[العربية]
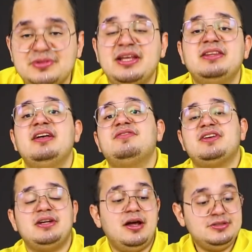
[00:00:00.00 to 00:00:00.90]
التحديات في
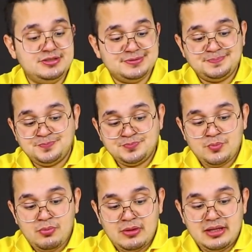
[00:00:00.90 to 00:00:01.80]
القناه
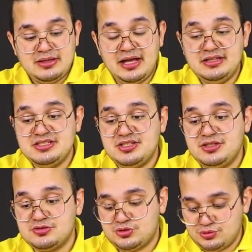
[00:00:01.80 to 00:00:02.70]
تحدي
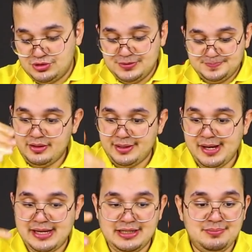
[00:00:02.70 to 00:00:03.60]
جدا اسطوري آه،
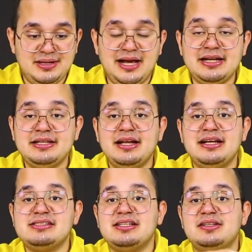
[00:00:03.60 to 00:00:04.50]
يعني المكان
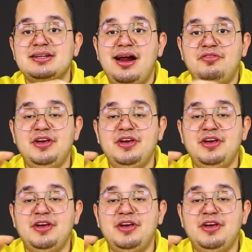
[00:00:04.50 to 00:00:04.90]
هنا اصلا راح